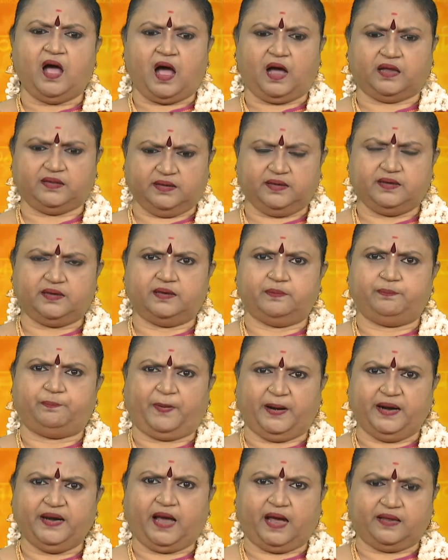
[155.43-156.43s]
அதை
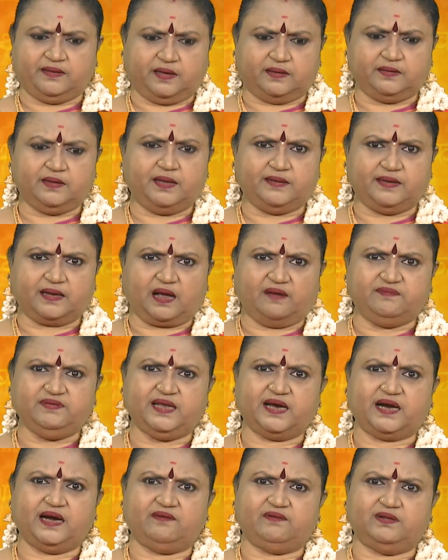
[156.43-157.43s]
படு அதாவது அந்த
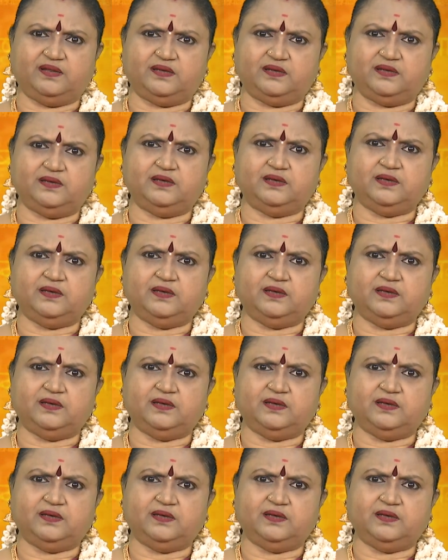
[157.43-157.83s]
கவிதைகளை வந்து